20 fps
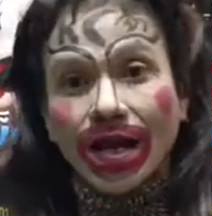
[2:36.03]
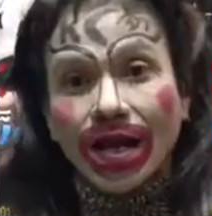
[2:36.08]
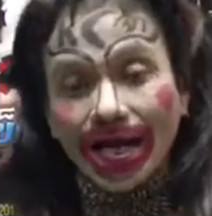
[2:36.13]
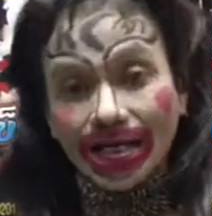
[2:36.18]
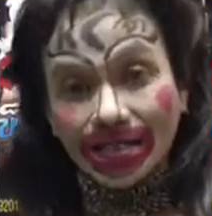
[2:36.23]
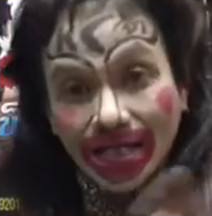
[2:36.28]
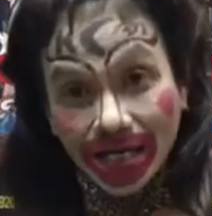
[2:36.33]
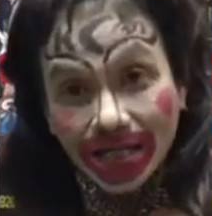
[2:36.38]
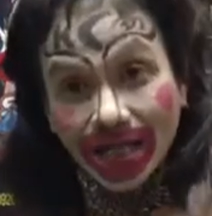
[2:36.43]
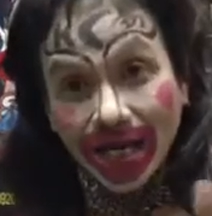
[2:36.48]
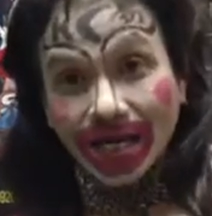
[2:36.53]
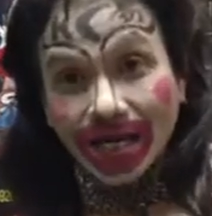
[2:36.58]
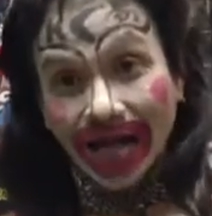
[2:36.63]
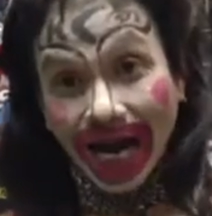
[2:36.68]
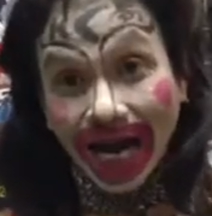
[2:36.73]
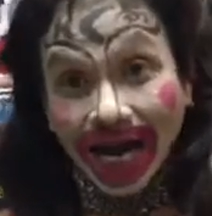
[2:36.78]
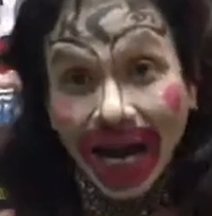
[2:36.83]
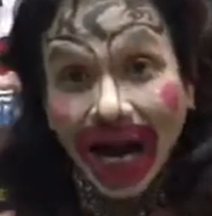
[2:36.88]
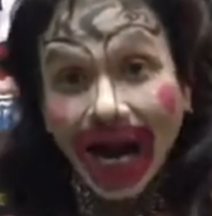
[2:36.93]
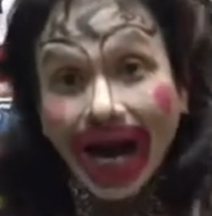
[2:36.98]
และสังเกต
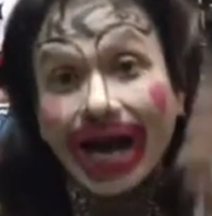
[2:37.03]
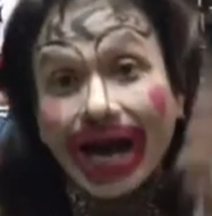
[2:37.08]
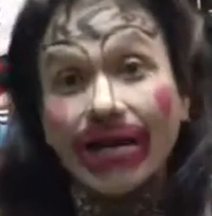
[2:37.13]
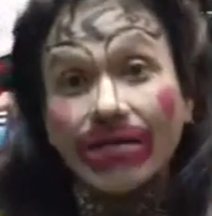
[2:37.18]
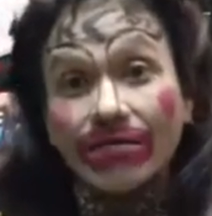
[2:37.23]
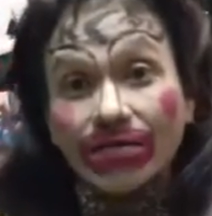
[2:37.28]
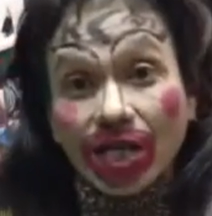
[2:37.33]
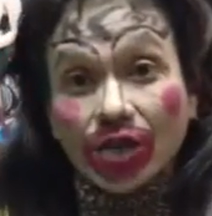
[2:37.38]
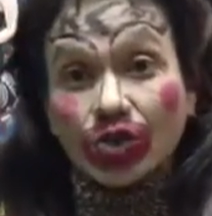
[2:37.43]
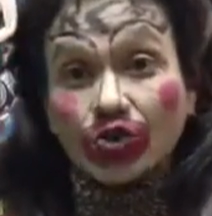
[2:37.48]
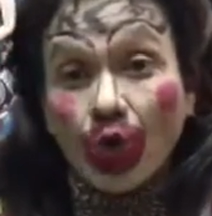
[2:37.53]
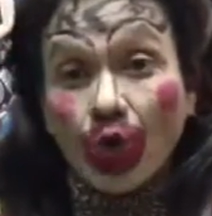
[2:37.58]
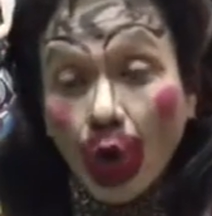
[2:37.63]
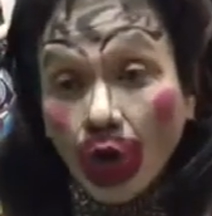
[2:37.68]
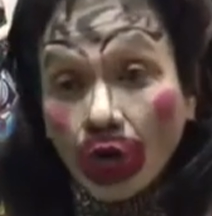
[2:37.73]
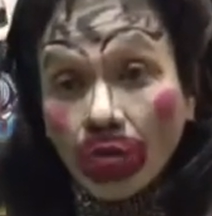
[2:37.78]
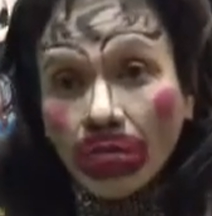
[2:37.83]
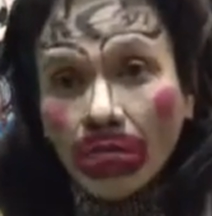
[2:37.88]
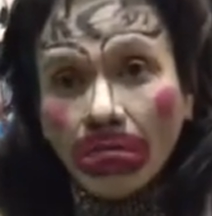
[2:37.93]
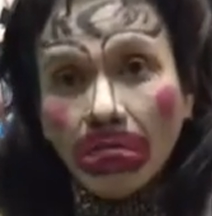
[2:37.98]
หลังคาจะสู
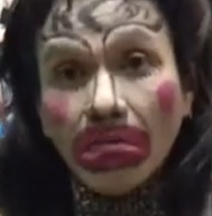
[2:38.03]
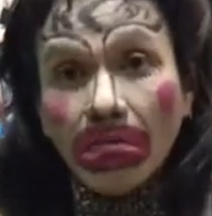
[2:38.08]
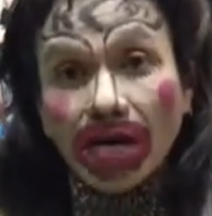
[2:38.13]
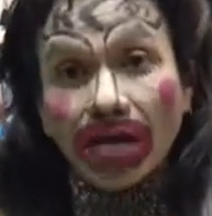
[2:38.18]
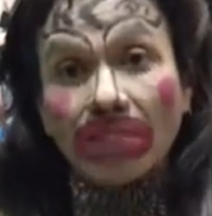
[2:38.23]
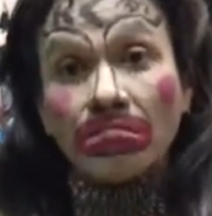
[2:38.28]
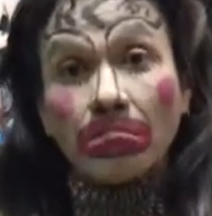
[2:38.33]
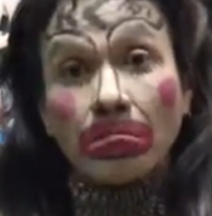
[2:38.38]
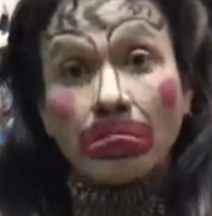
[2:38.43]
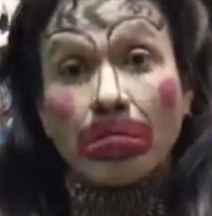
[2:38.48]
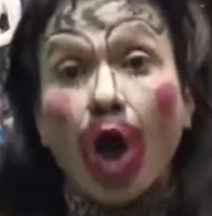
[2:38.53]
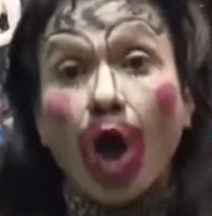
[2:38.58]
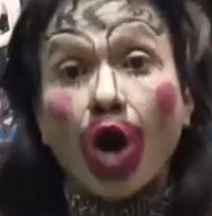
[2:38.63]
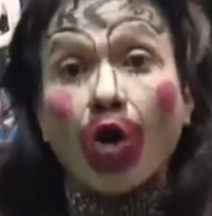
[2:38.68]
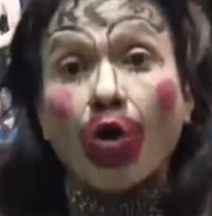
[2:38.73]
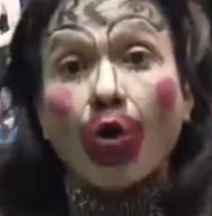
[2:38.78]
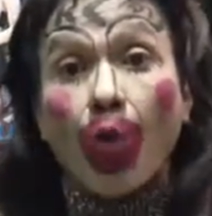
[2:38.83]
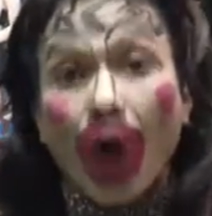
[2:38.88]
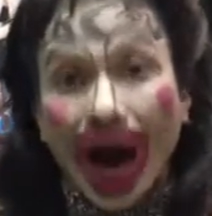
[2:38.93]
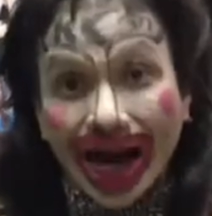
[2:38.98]
งเหมือนปล่อ
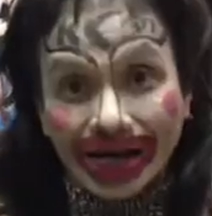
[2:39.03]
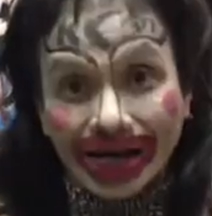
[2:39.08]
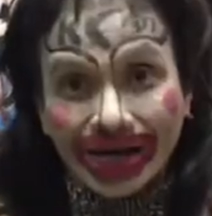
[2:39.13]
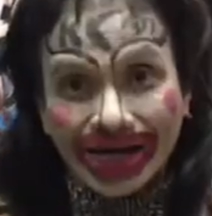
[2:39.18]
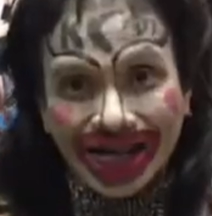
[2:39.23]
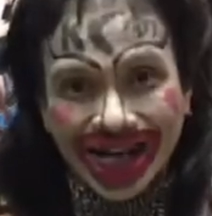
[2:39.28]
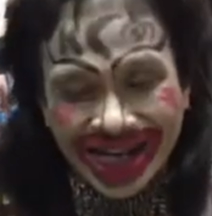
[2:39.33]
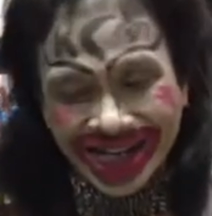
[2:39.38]
งควัน